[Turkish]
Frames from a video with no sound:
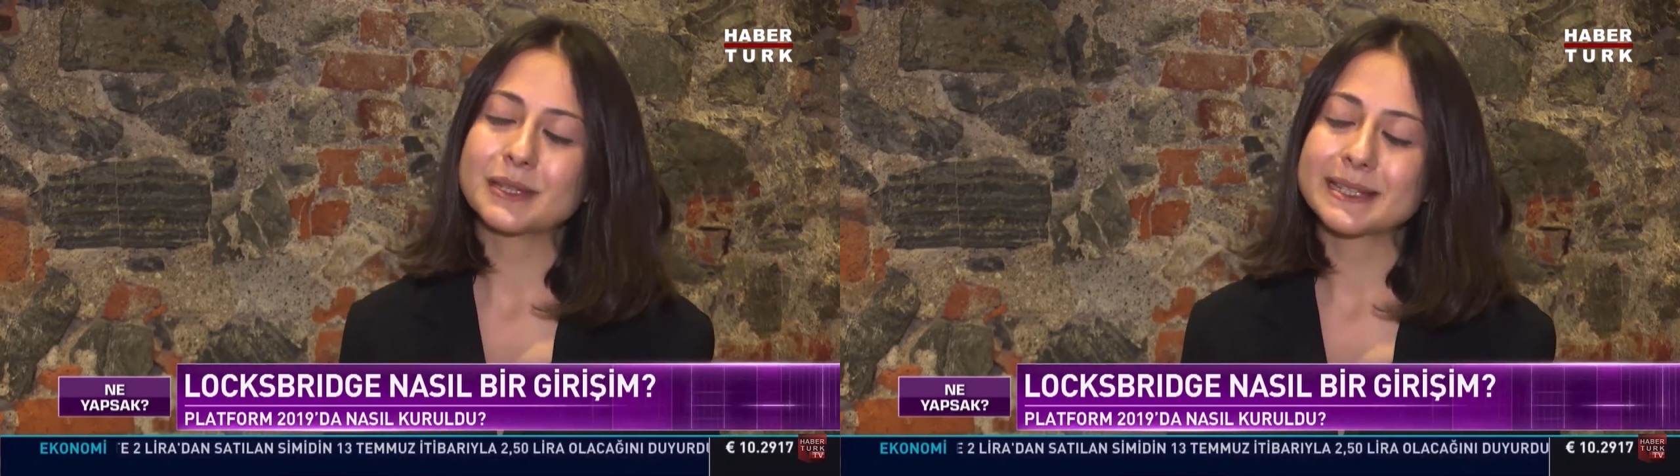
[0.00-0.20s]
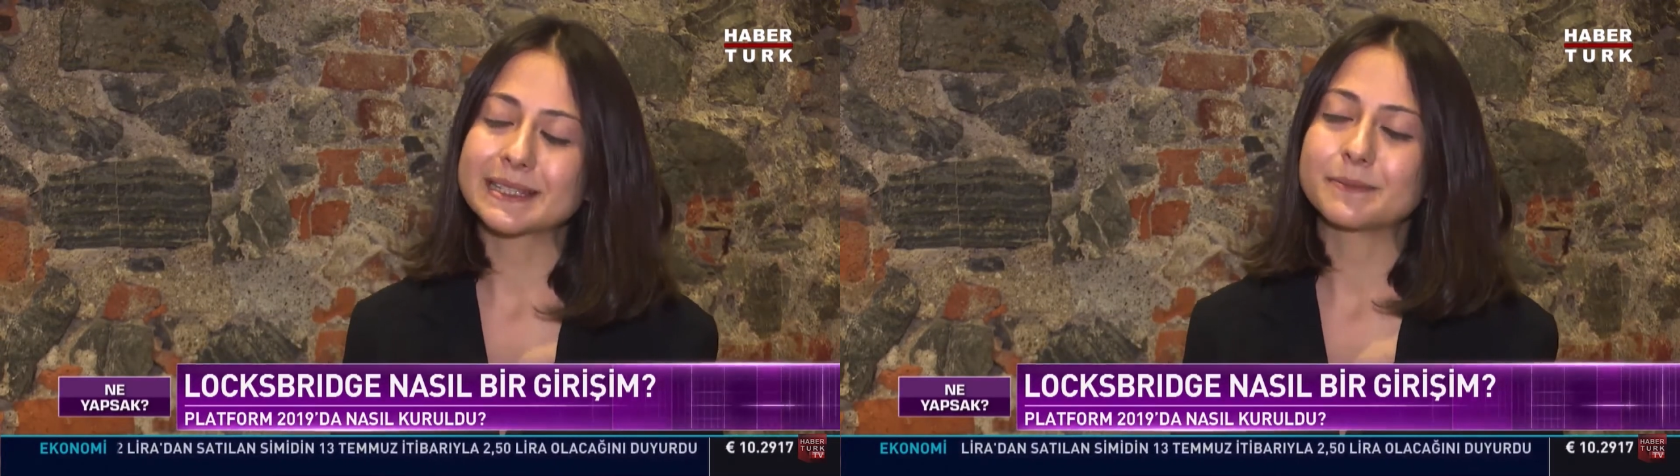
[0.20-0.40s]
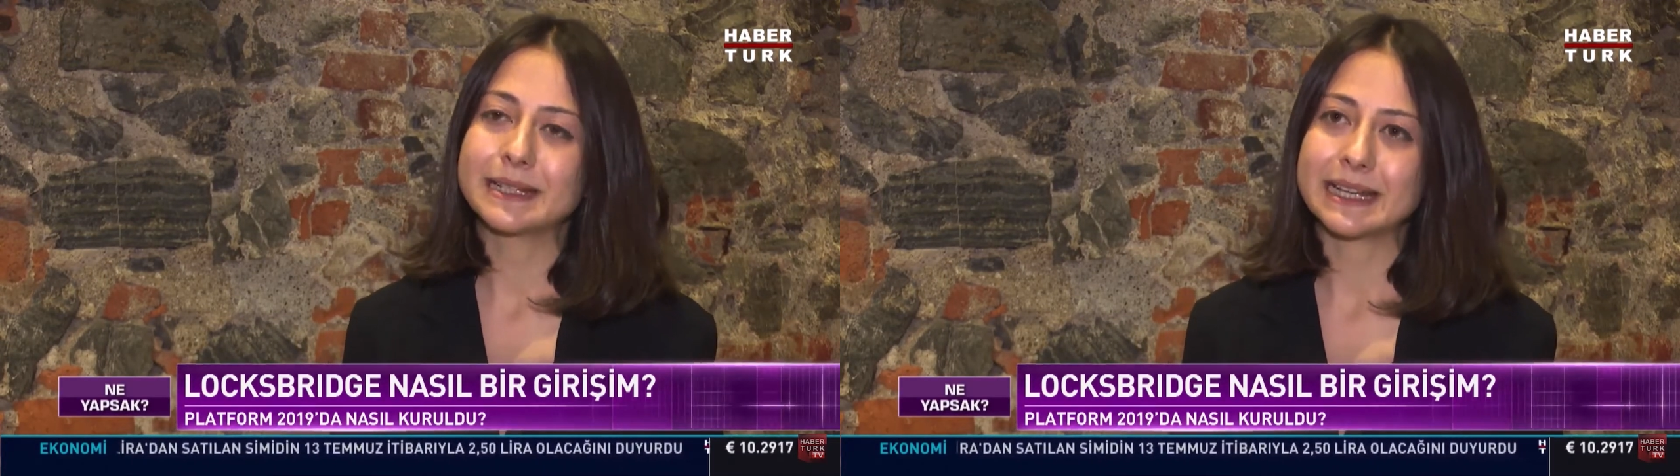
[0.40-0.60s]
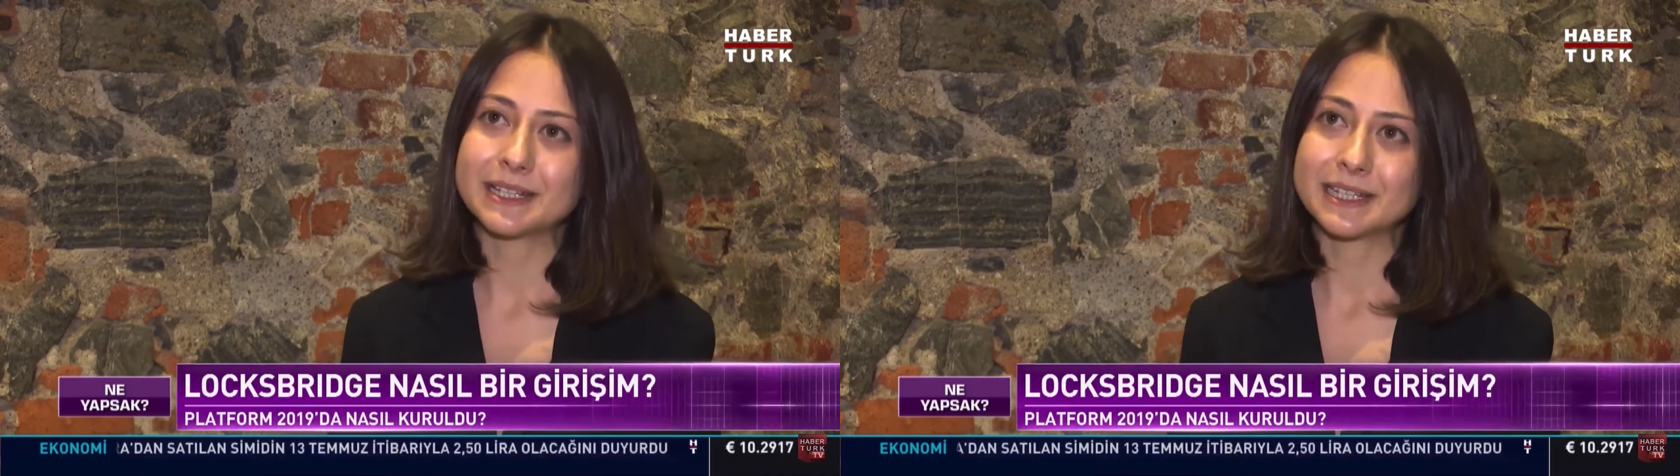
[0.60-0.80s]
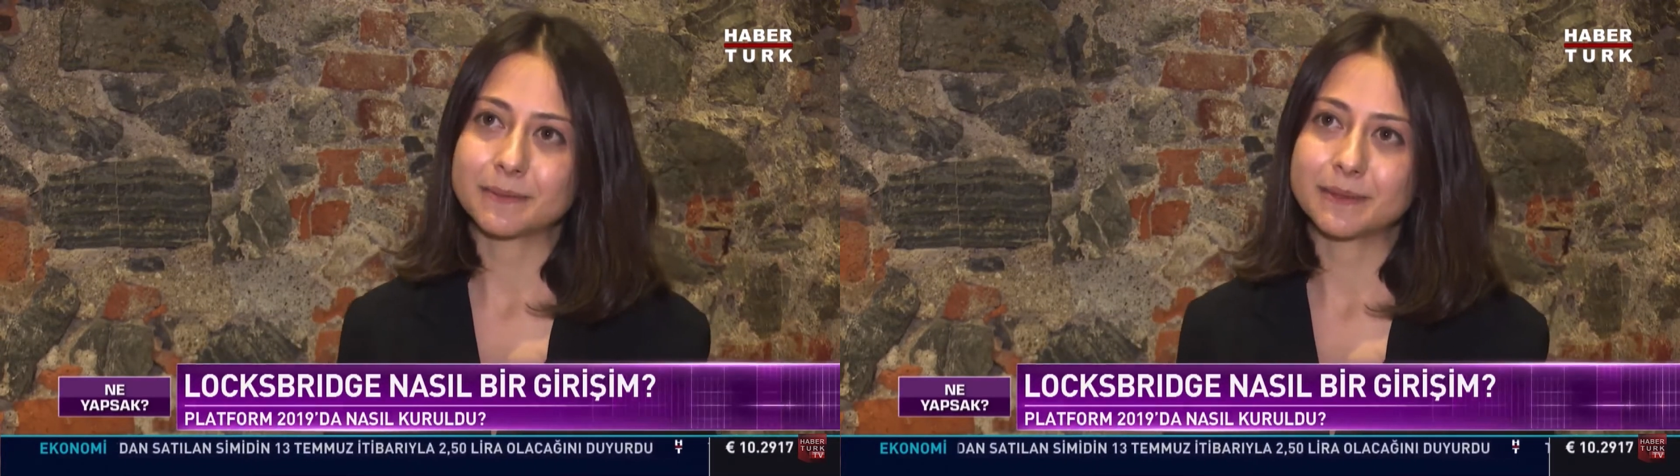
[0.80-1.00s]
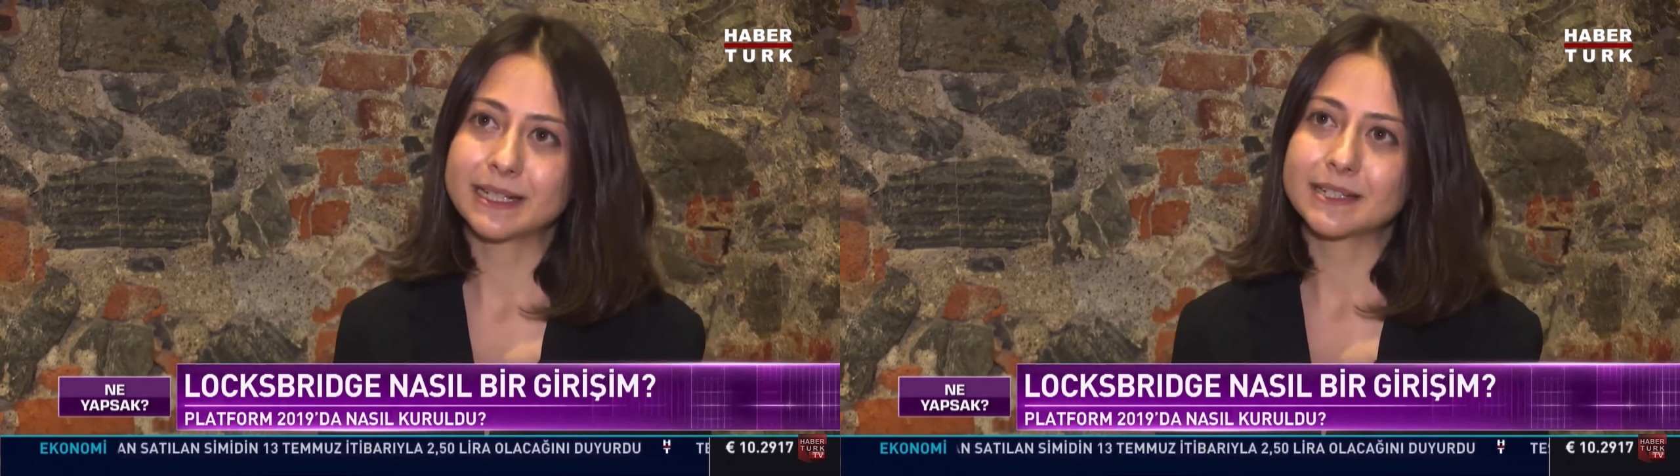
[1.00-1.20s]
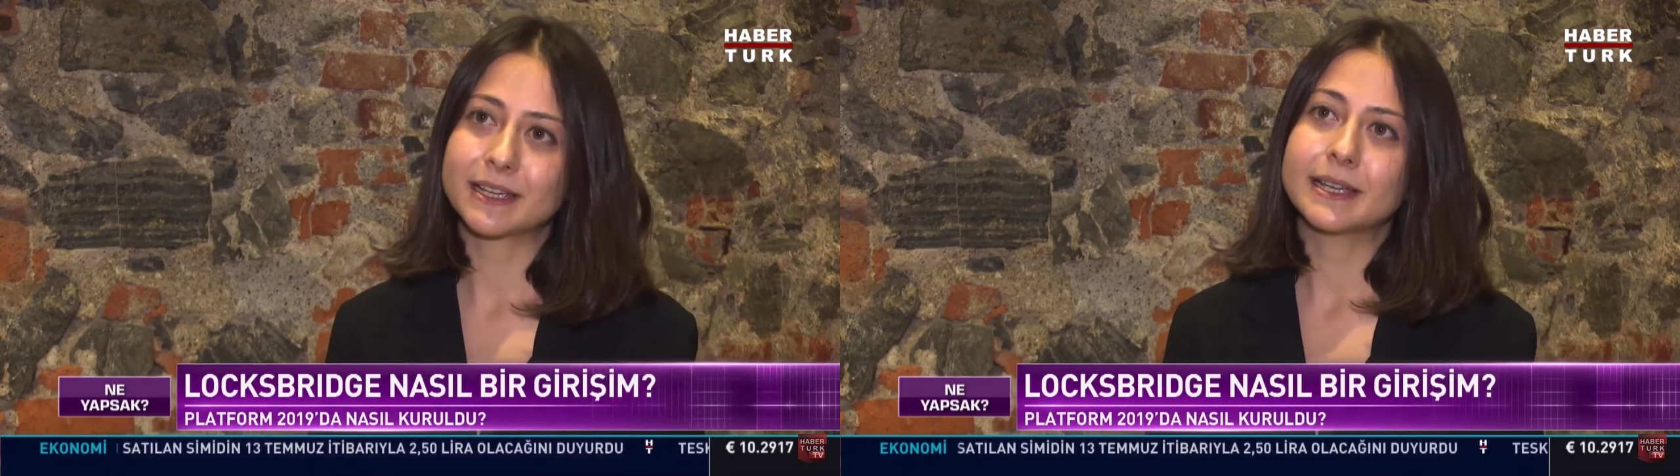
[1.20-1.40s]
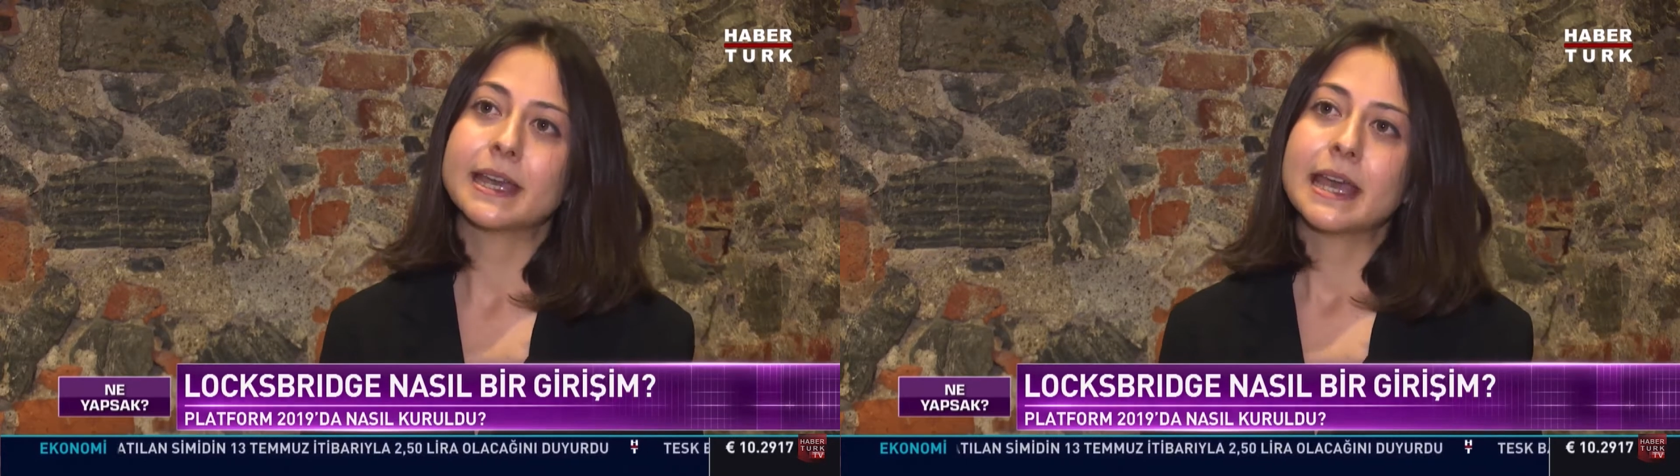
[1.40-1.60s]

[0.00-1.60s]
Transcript: nasıl birleştirebiliriz ve